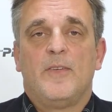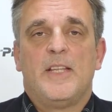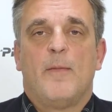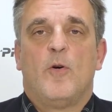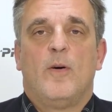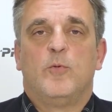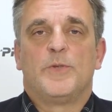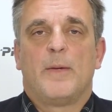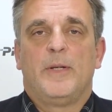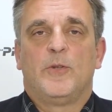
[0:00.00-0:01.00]
vi diamo
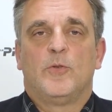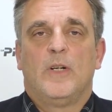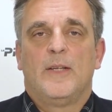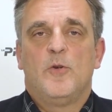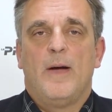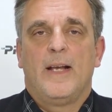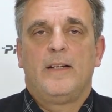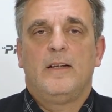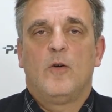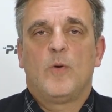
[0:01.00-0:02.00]
appuntamento a
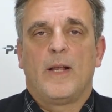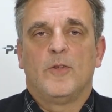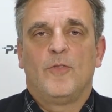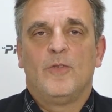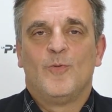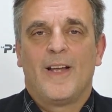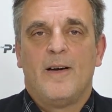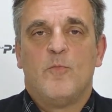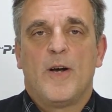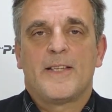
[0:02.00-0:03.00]
domani augurandovi
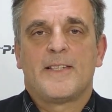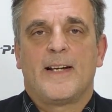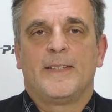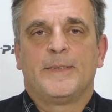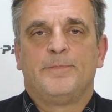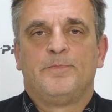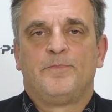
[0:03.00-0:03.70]
una buona serata.